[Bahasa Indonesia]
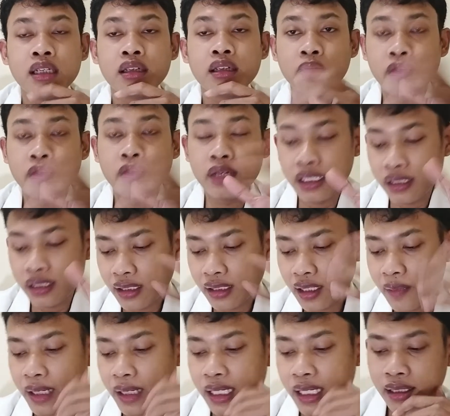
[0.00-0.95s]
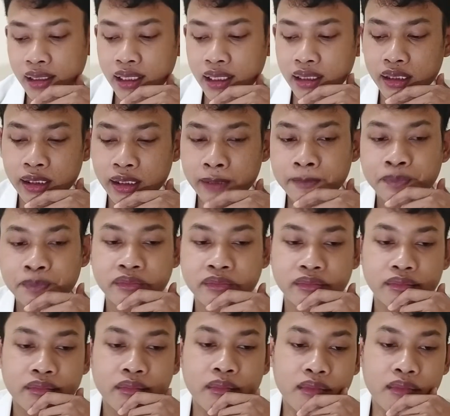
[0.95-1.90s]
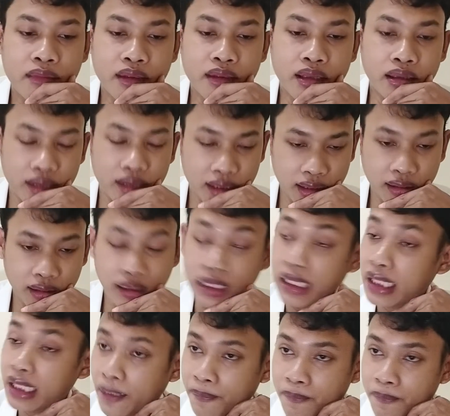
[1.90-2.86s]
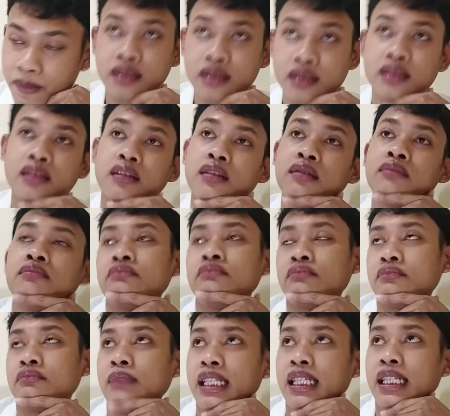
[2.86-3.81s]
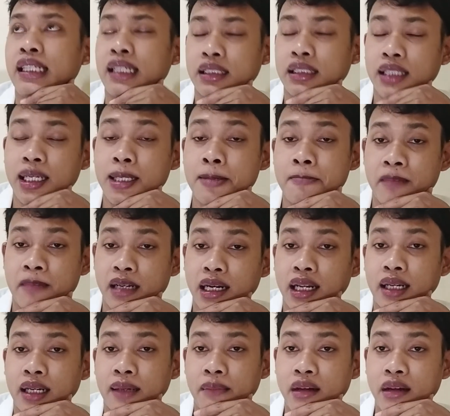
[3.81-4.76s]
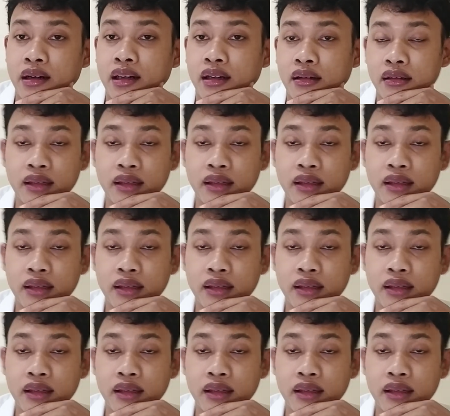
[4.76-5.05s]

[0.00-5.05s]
Kemudian kita melangkah ke uh, tips meningkatkan berat badan.